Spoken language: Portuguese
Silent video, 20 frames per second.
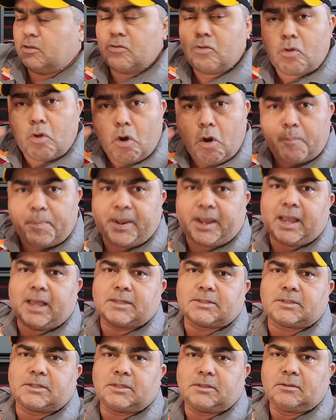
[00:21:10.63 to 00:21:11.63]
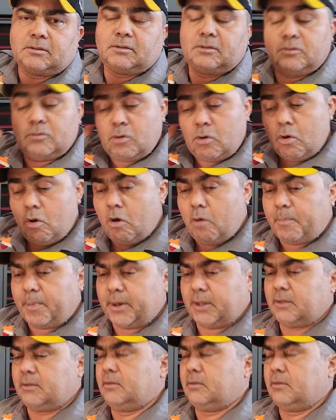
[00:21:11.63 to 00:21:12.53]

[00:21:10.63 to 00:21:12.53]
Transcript: Não compra carro assim, não compra.